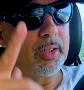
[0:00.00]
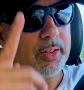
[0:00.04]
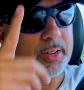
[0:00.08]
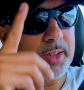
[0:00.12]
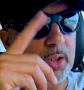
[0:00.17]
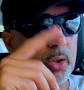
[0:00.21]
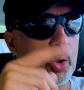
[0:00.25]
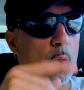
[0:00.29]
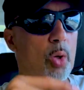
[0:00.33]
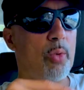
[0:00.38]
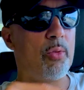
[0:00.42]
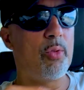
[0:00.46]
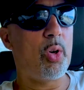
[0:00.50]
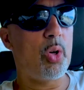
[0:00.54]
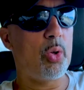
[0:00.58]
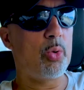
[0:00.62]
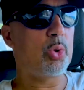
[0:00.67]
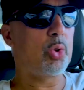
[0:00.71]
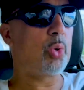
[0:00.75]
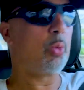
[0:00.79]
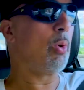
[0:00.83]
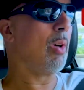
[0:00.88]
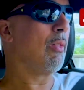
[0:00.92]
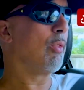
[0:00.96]
كنطلعو فوق
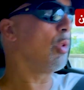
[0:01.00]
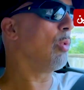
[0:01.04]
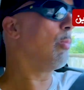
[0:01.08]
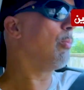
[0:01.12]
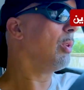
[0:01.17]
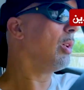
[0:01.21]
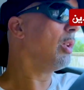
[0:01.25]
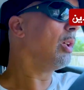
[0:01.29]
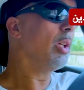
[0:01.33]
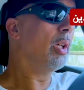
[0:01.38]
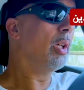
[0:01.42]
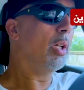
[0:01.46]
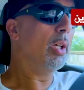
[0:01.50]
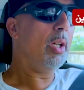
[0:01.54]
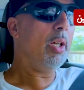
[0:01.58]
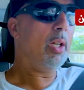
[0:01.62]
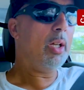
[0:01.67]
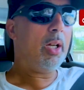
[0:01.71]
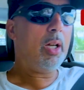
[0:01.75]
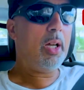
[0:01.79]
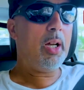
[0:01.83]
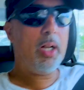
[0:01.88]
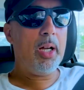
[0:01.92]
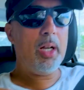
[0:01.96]
نصوركم
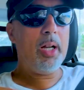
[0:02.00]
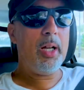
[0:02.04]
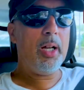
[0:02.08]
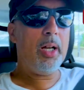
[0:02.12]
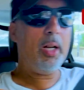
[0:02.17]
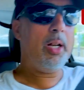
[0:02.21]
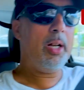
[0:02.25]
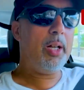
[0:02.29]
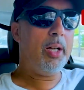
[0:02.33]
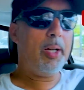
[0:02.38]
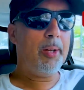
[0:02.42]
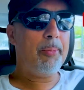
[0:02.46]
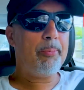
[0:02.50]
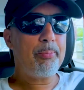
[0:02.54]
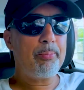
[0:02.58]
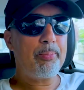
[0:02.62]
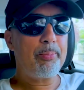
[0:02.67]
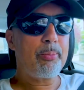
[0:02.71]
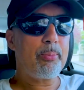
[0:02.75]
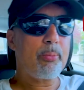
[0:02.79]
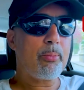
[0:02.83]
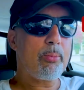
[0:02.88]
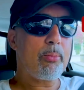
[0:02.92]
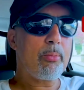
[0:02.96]
آه,
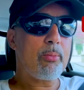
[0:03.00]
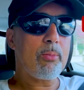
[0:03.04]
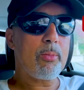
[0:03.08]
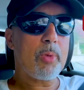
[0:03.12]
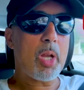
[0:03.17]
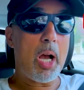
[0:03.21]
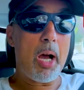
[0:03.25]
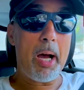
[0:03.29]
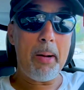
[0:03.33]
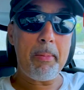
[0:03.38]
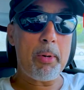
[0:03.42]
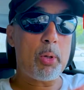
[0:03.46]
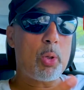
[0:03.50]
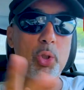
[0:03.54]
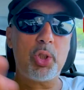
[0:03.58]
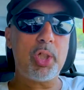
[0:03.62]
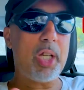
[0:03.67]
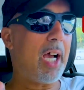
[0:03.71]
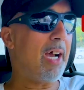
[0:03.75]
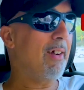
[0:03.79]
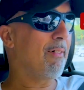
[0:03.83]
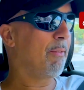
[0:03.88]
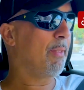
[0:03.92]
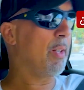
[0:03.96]
اه ما كنتش
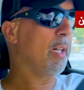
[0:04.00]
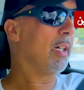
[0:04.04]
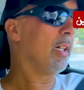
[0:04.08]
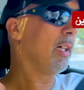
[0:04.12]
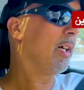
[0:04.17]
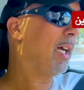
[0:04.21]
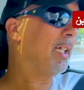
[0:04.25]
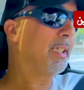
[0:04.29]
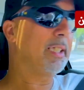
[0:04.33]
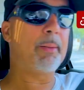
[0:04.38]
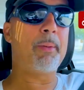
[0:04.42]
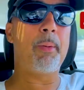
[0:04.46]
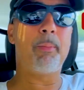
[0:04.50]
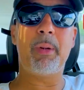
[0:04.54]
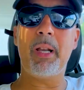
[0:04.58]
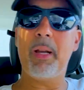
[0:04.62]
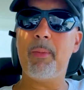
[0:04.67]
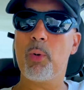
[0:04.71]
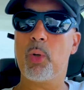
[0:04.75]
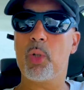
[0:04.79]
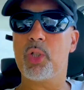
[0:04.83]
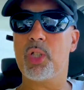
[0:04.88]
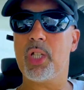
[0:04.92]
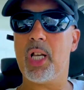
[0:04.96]
عارفه قسما بالله ما
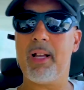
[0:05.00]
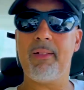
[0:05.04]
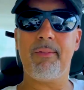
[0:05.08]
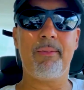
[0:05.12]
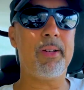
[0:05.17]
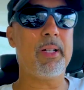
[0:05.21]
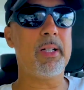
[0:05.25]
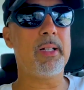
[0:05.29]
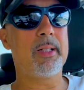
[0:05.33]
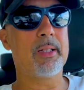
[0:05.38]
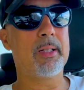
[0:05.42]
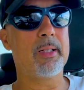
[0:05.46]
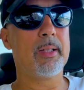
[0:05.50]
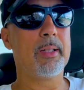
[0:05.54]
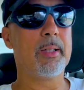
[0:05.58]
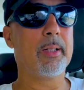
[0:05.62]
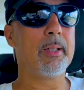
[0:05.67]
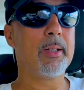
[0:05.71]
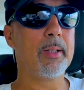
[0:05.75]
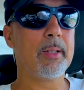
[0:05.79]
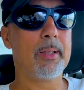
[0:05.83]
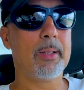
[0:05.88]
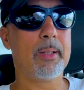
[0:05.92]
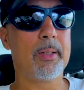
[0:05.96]
كنتش عارفه
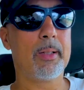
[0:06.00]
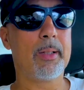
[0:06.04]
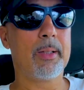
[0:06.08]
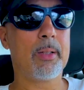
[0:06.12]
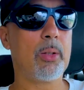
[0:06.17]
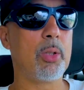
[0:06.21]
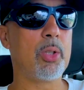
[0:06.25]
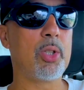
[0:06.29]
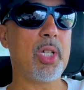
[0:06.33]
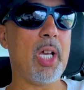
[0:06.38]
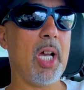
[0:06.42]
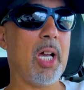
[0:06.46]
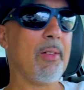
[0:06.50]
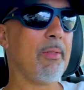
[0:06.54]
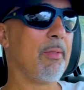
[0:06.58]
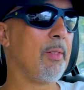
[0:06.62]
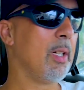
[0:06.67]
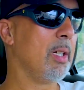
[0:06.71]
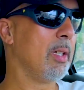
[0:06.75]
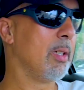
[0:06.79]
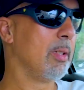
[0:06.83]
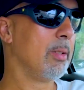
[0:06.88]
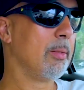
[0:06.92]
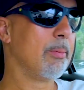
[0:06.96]
كنتش عارفه
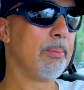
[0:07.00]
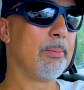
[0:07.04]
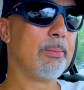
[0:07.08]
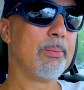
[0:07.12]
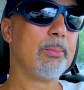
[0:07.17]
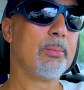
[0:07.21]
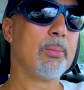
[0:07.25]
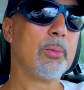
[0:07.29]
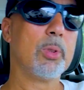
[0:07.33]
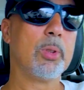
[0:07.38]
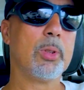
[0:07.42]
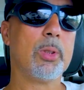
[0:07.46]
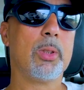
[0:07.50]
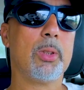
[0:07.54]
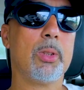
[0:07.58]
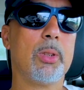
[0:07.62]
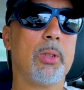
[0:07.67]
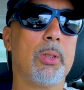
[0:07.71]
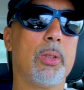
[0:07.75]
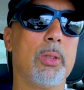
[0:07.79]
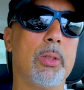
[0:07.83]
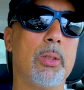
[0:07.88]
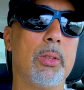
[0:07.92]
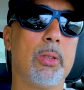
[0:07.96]

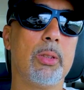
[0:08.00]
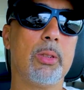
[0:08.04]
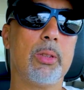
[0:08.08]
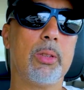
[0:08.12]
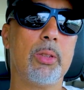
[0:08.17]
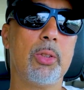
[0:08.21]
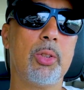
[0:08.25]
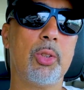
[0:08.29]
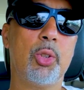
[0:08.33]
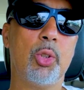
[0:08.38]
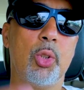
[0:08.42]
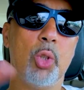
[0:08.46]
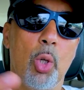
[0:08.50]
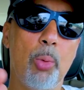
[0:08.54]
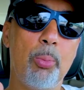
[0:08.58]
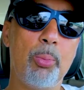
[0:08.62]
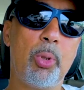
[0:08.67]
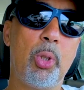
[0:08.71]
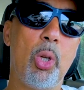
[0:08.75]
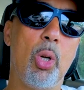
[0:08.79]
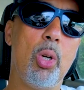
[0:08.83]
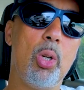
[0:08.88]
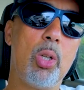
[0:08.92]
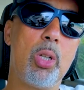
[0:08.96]
سنوب
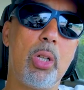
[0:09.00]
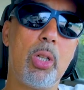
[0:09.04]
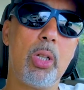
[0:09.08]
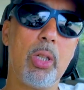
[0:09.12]
دوغ